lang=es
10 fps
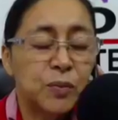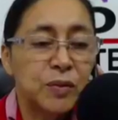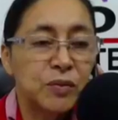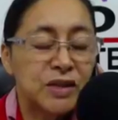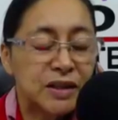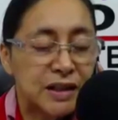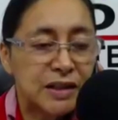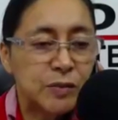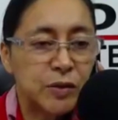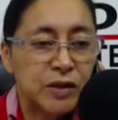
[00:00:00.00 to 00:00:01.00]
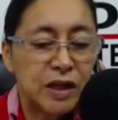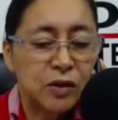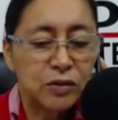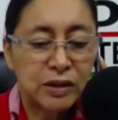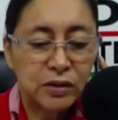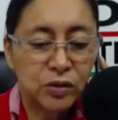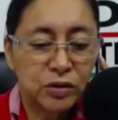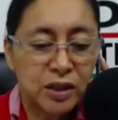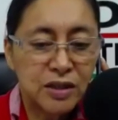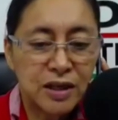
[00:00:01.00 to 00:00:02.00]
pues muchas gracias por estar en contacto
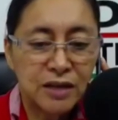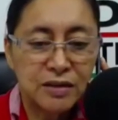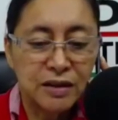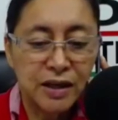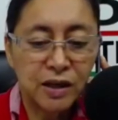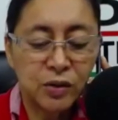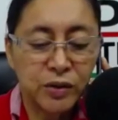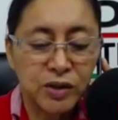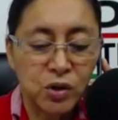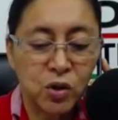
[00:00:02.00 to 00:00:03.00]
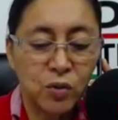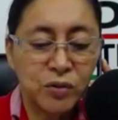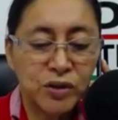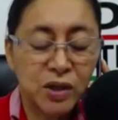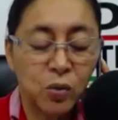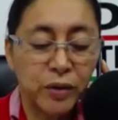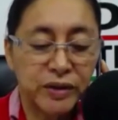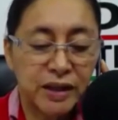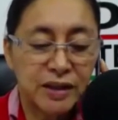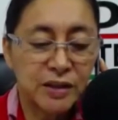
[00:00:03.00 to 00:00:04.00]
con Noticias y dar a conocer cómo se
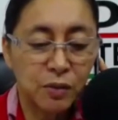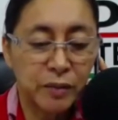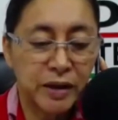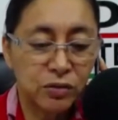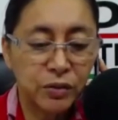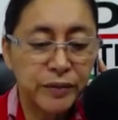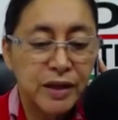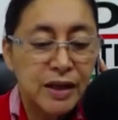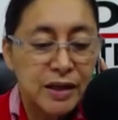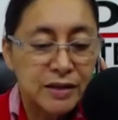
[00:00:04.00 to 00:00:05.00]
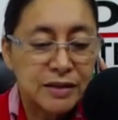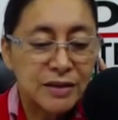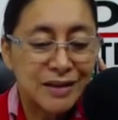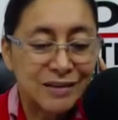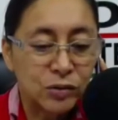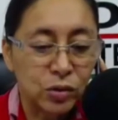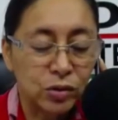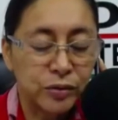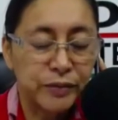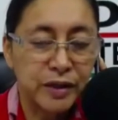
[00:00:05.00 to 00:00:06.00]
encuentra en este momento este
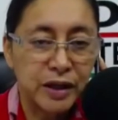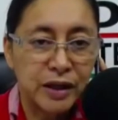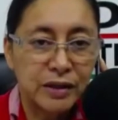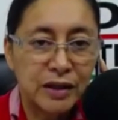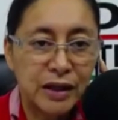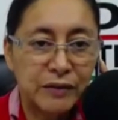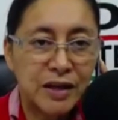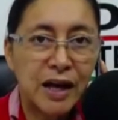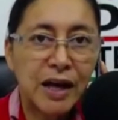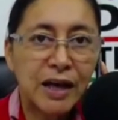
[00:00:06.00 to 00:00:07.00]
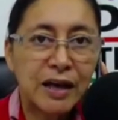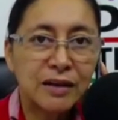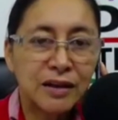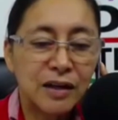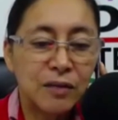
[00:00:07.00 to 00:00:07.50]
sector eh, de la vía entre el